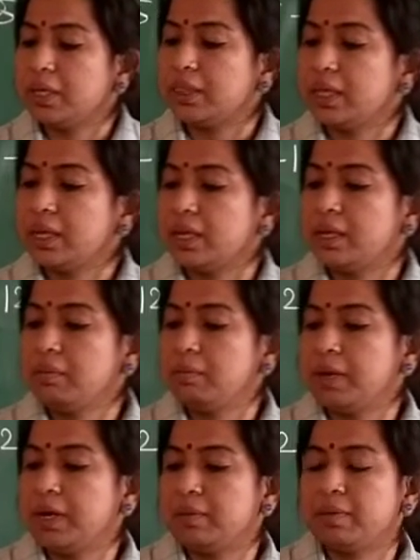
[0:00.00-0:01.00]
देते नहीं
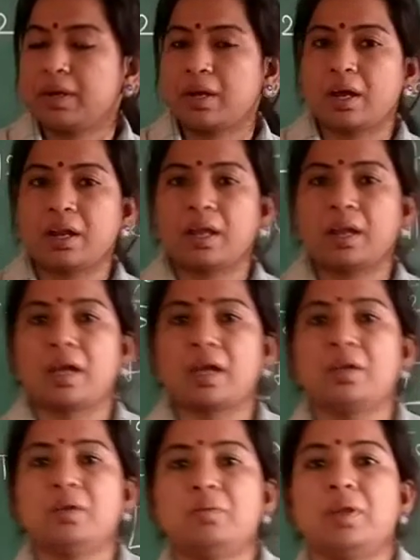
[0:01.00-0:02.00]
पेट भर खाना ना
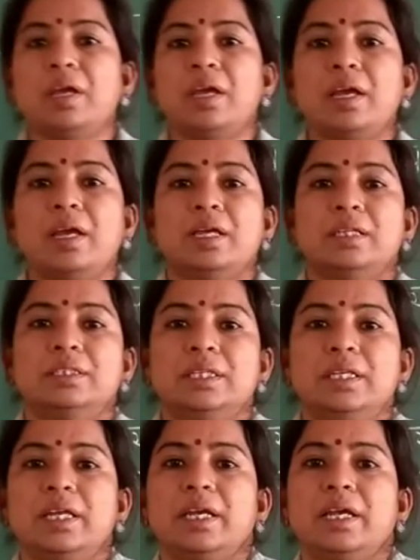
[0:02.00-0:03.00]
ही उन्हें
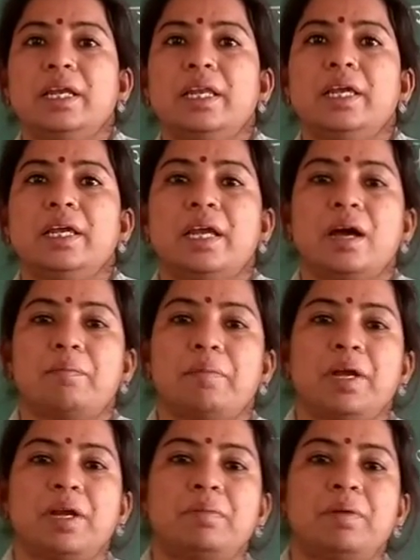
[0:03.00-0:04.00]
जीने के लिए क्या
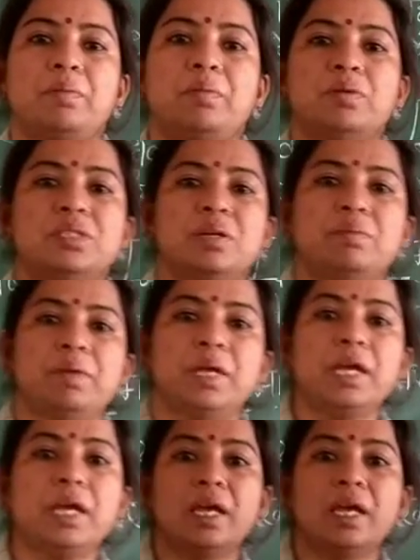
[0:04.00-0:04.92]
पेट भर भोजन भी